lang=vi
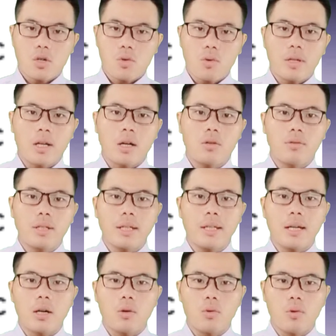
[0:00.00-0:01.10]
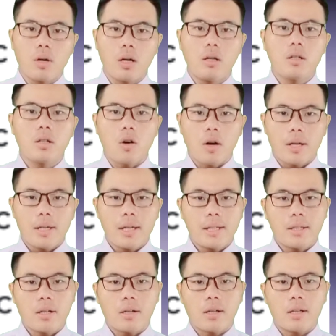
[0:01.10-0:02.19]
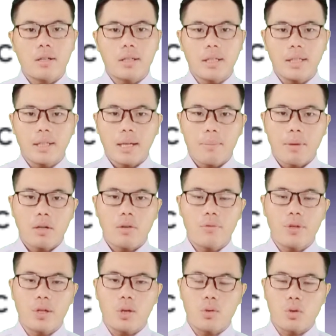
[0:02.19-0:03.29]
nhà lãnh đạo nói chủ thể sẽ là tàu hải tiền lúc xe tàu nên họ